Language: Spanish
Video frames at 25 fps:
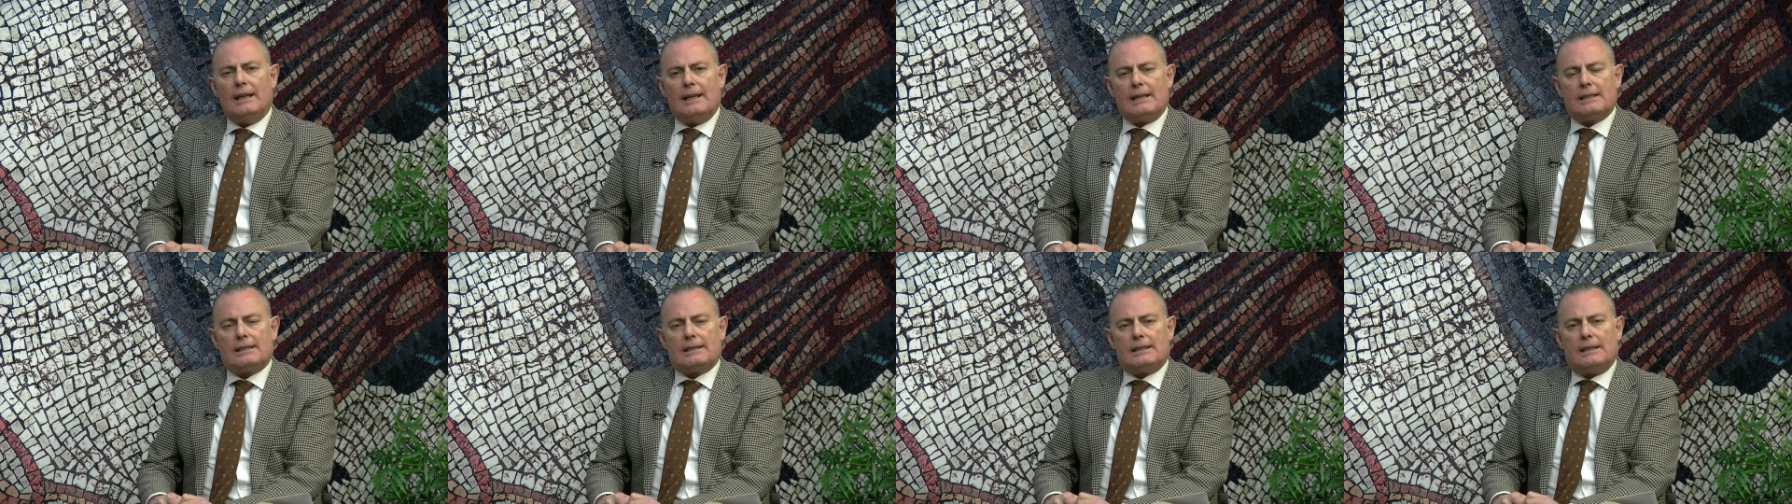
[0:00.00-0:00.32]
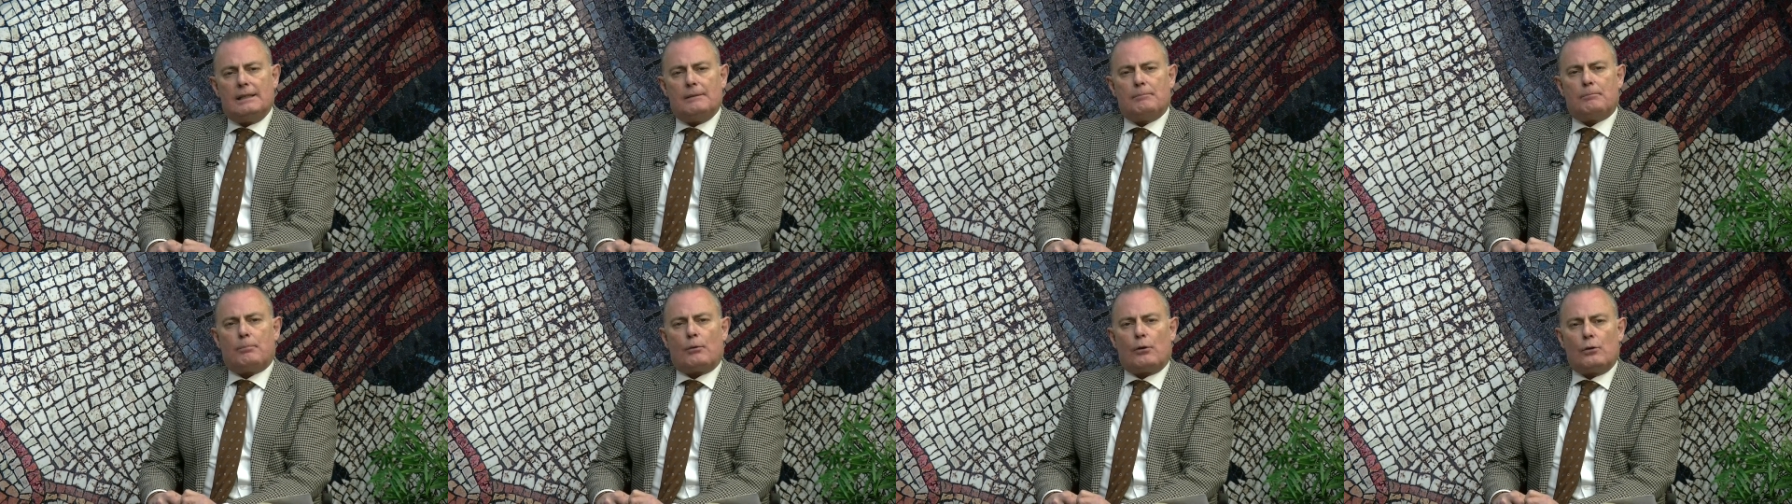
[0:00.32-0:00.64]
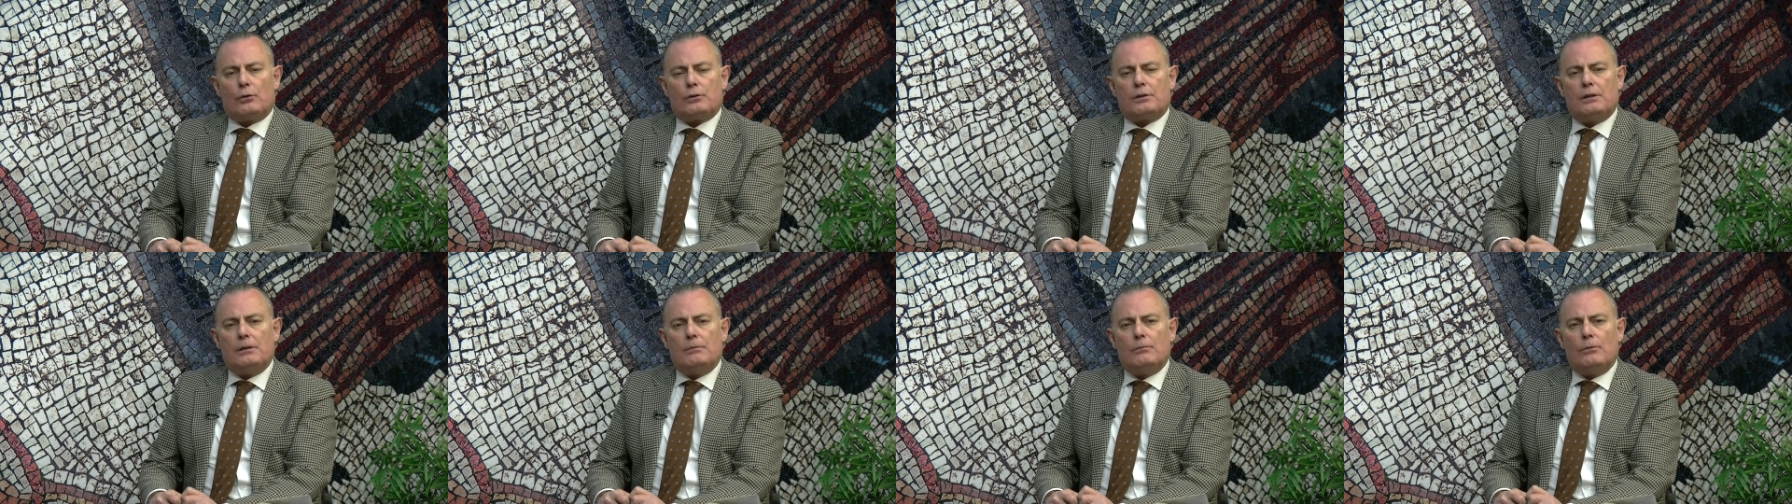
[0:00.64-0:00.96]
este
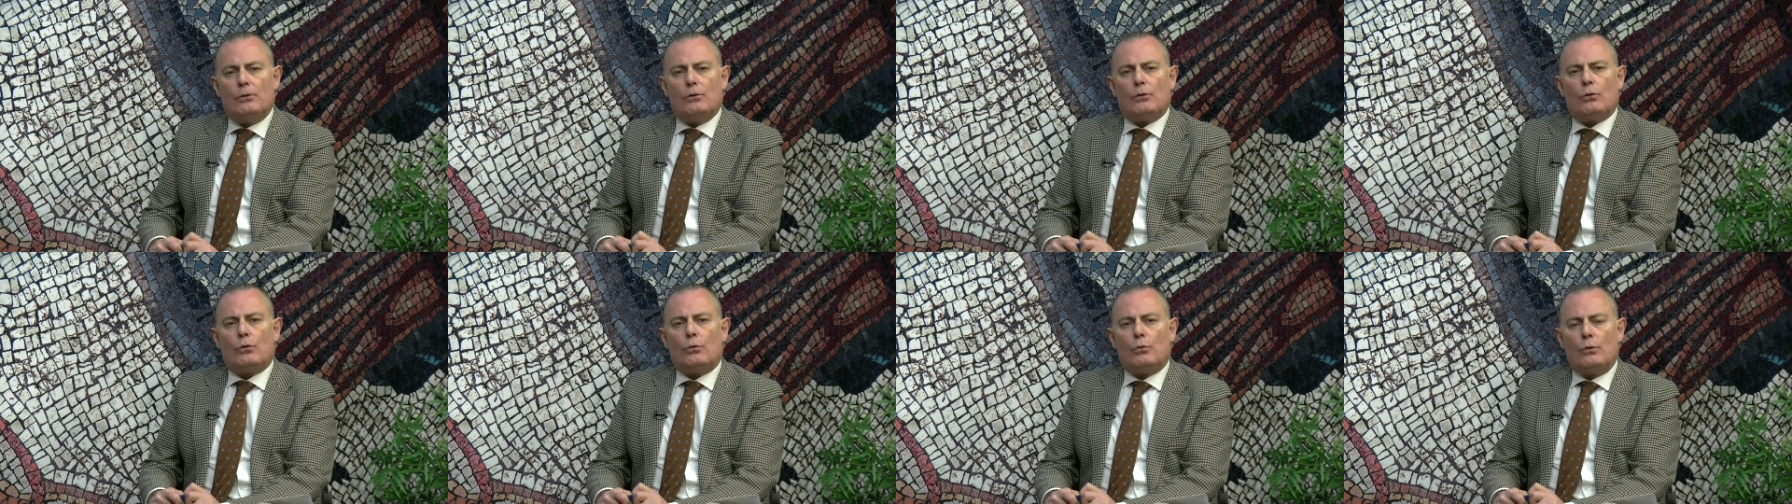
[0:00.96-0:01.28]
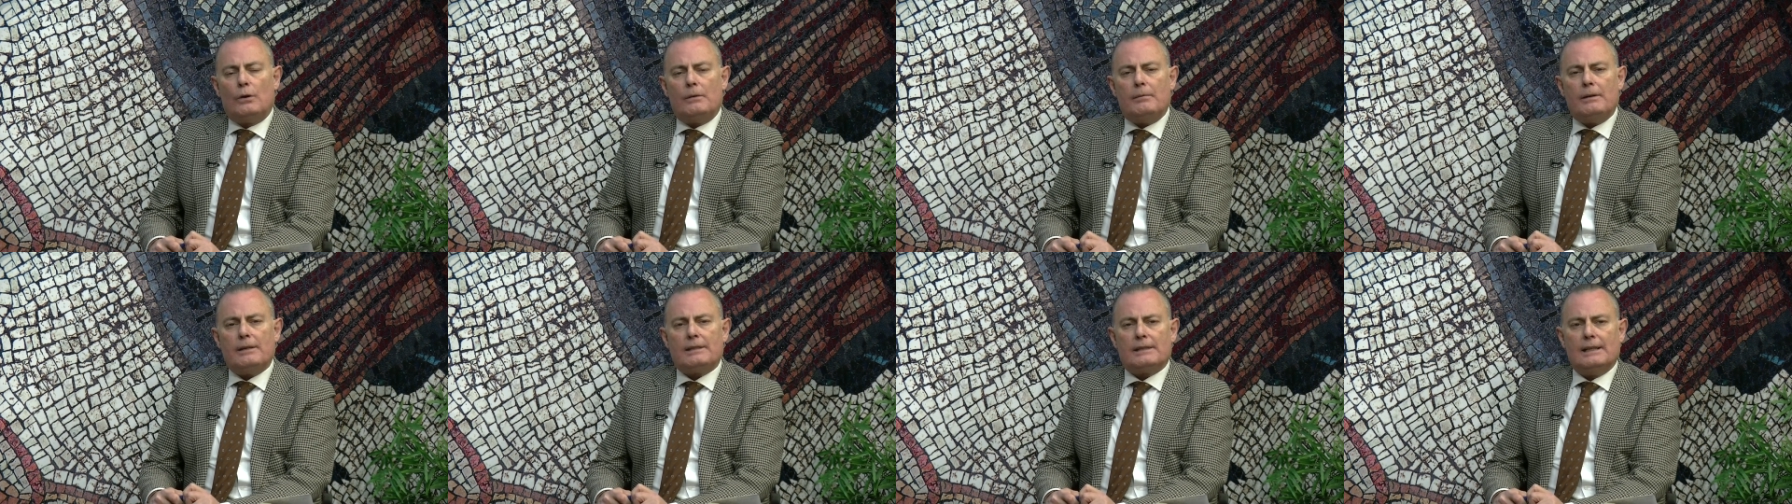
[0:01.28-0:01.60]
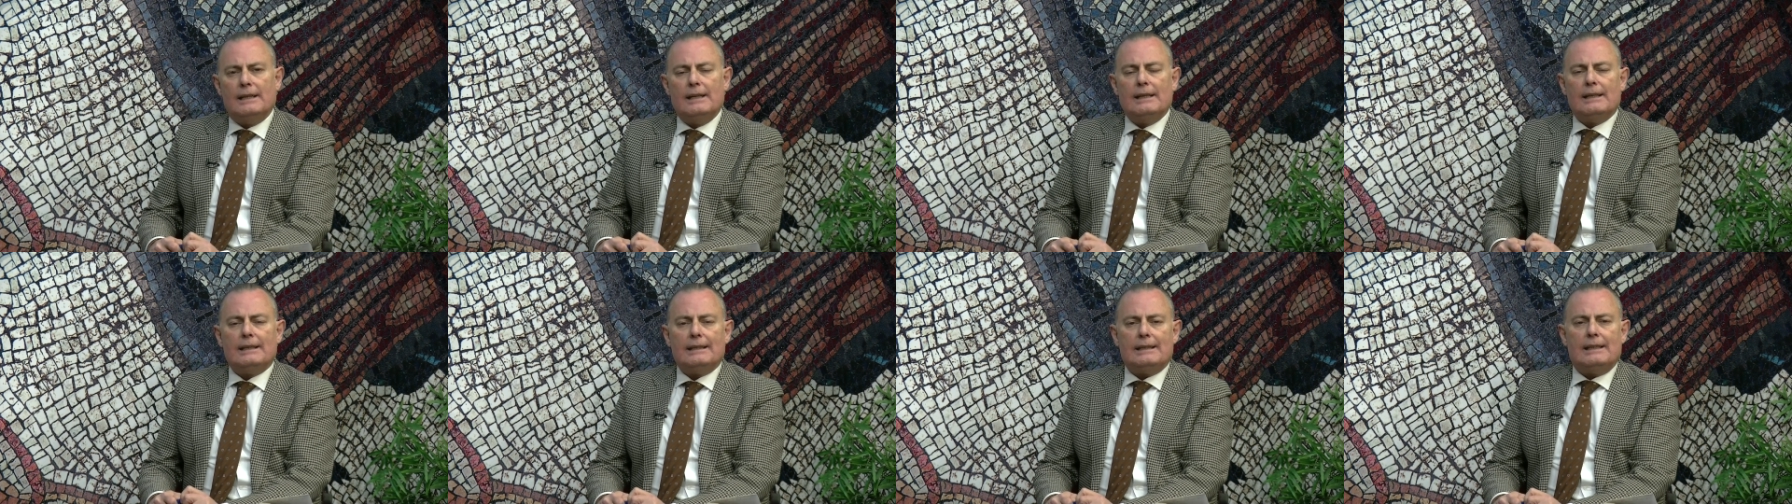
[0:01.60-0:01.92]
próximo
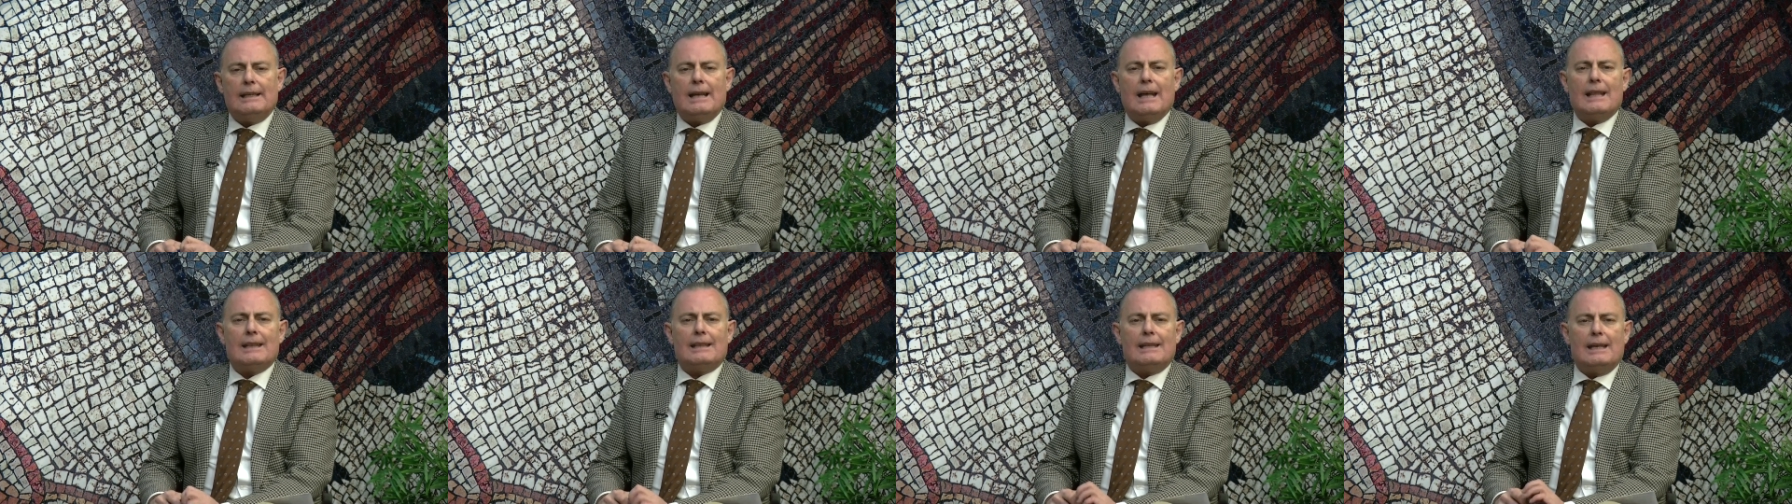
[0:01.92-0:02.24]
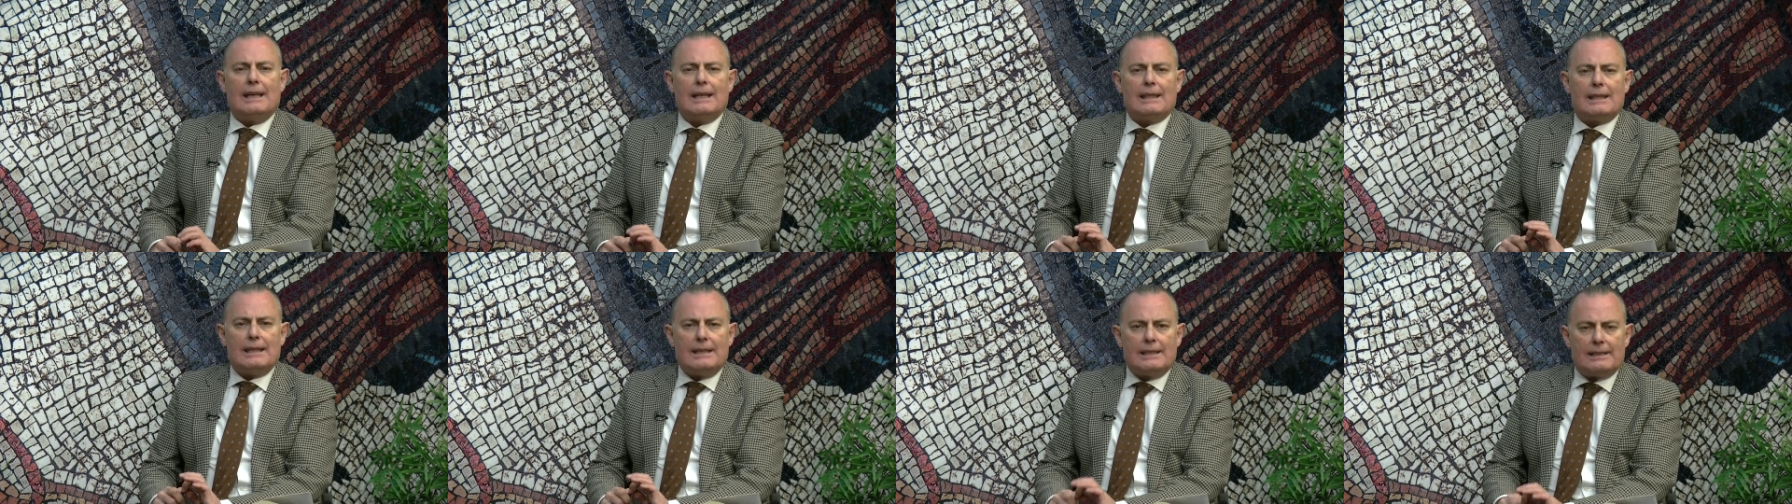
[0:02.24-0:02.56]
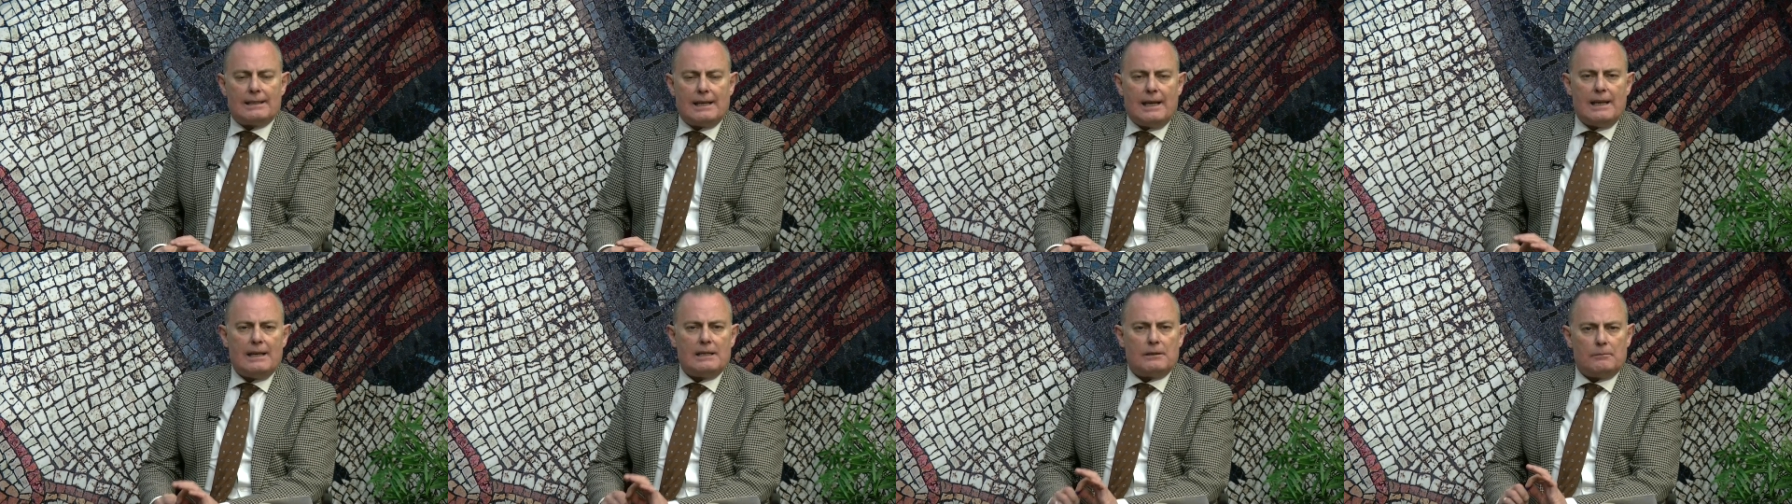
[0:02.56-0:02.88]
jueves, día
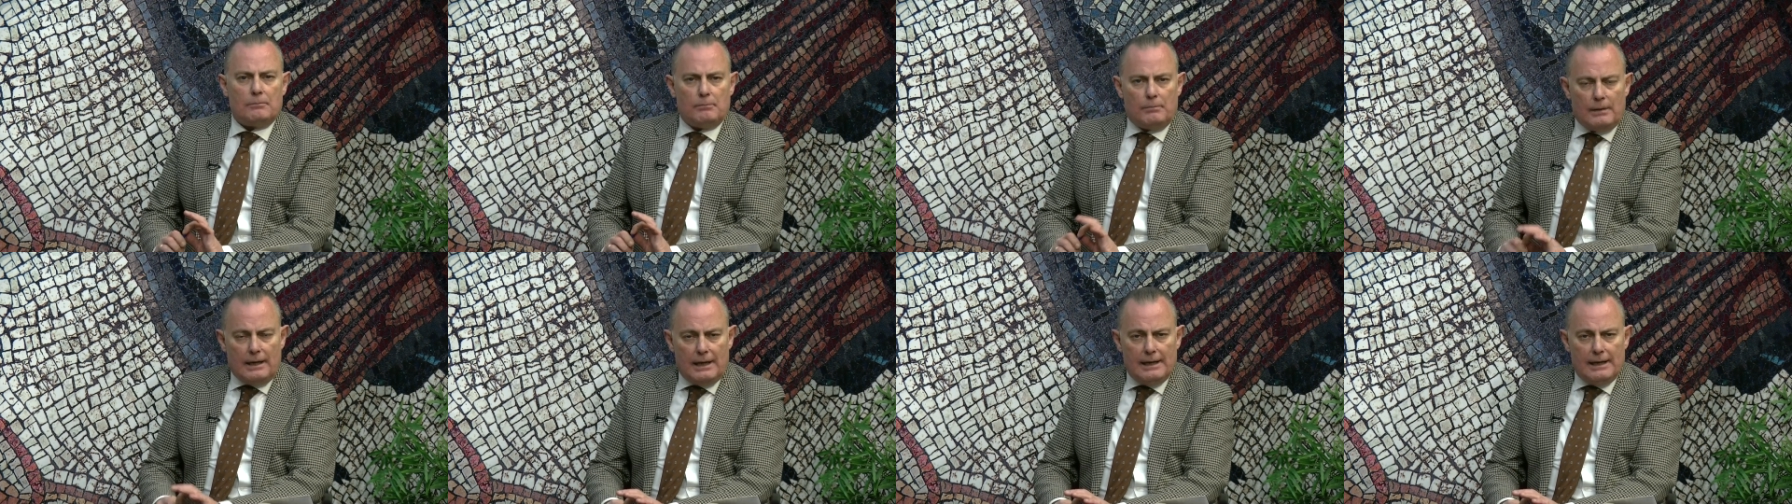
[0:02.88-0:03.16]
16.